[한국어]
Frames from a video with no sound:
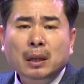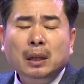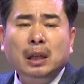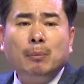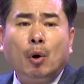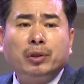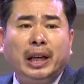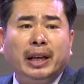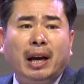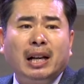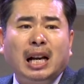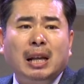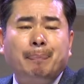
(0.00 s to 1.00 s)
이 목사에게
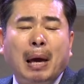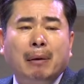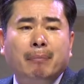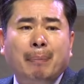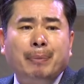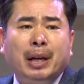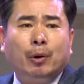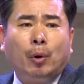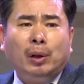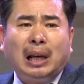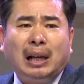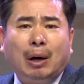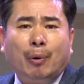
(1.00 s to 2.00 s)
하나님 100만 명의
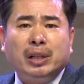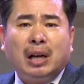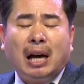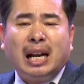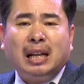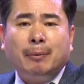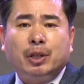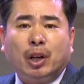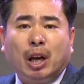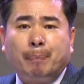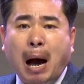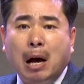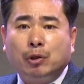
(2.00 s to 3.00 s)
영혼을 달라고 하니까 하나님이
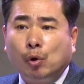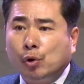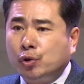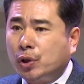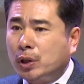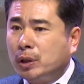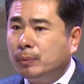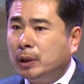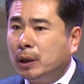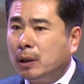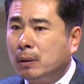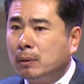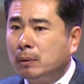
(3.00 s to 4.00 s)
저에게 방송을
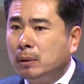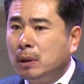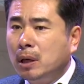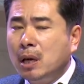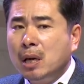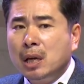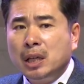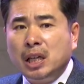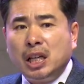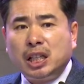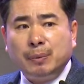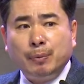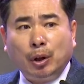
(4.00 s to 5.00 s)
주셨습니다.
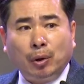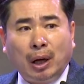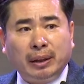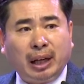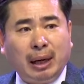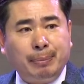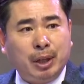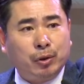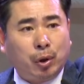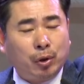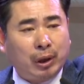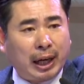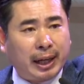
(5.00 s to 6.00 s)
20년 동안 텔레비전
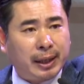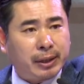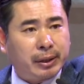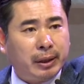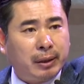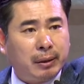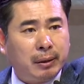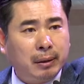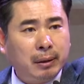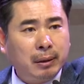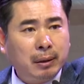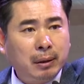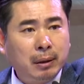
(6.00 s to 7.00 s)
설교를 하게 됐어요.
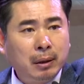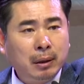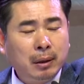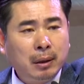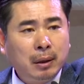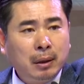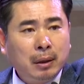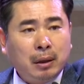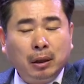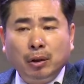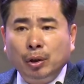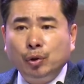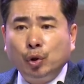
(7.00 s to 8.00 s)

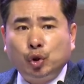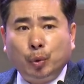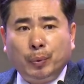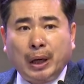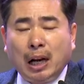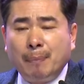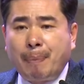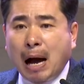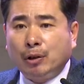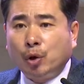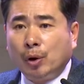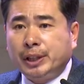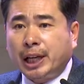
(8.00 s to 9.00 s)
그리고 유튜브라는
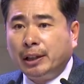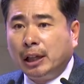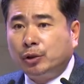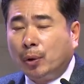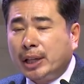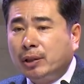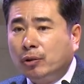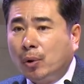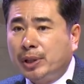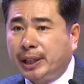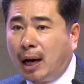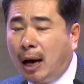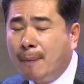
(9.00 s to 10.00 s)
방송 채널을 통해서 또
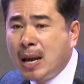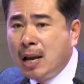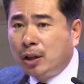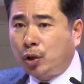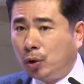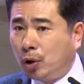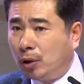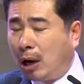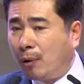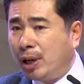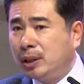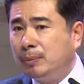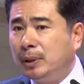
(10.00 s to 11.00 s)
제가 설교를
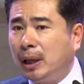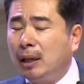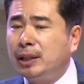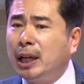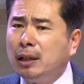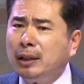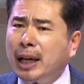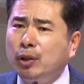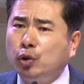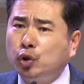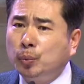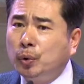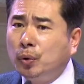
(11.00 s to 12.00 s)
하고 있습니다. 최근에
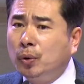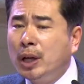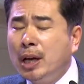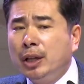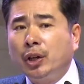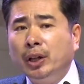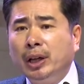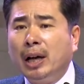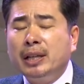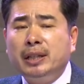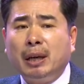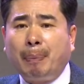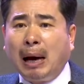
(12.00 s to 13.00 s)
유튜브 저희가
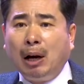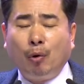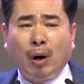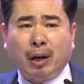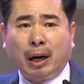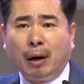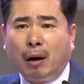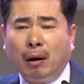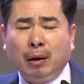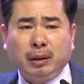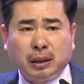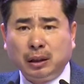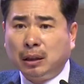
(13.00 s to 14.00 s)
이제 팔로워
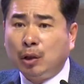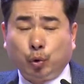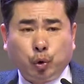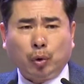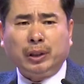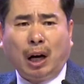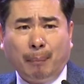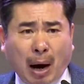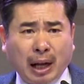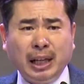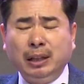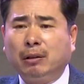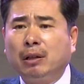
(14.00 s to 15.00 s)
어, 그 구독자가
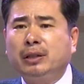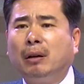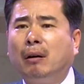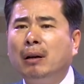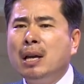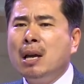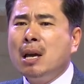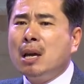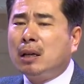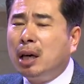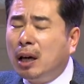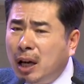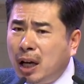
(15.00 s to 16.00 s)
많이 늘어서
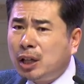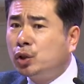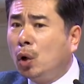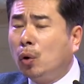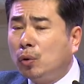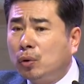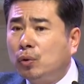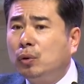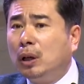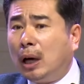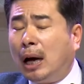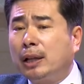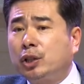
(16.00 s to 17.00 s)
계속
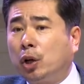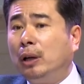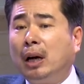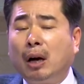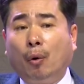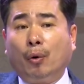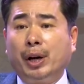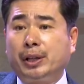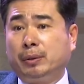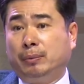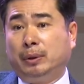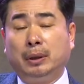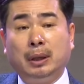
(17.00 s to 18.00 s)
아, 전화가 오고
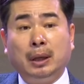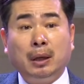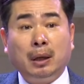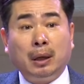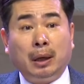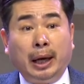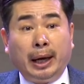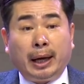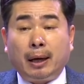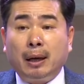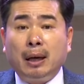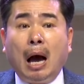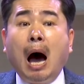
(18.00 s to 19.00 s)
있습니다. 예.
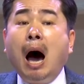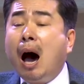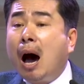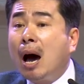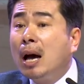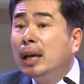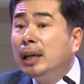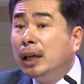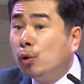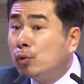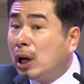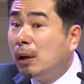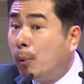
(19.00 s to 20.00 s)
아, 이
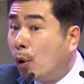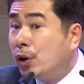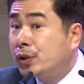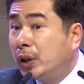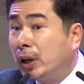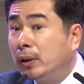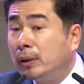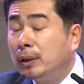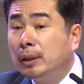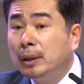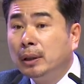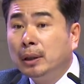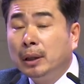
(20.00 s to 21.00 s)
효과를 보고 있어요.
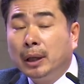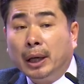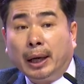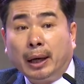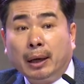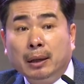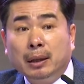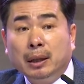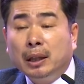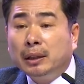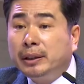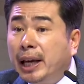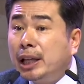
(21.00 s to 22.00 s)
예.
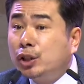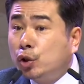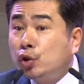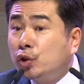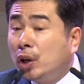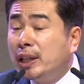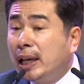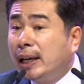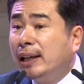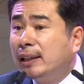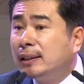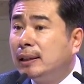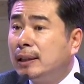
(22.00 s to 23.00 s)
대추수의
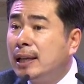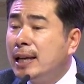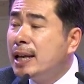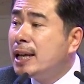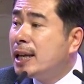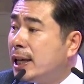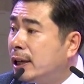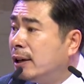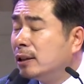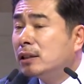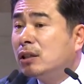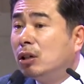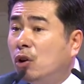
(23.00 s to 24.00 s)
날에는
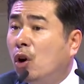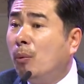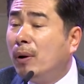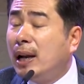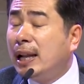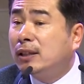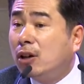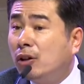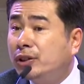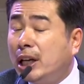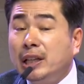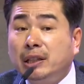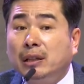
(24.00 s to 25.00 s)
이런 글로벌한
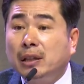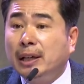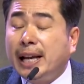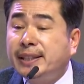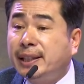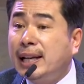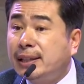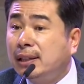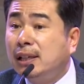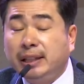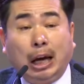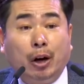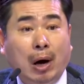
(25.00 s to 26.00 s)
컨텐츠를
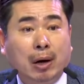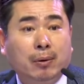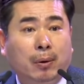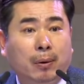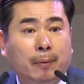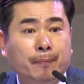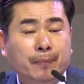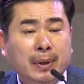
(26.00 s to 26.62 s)
SNS를 사용하고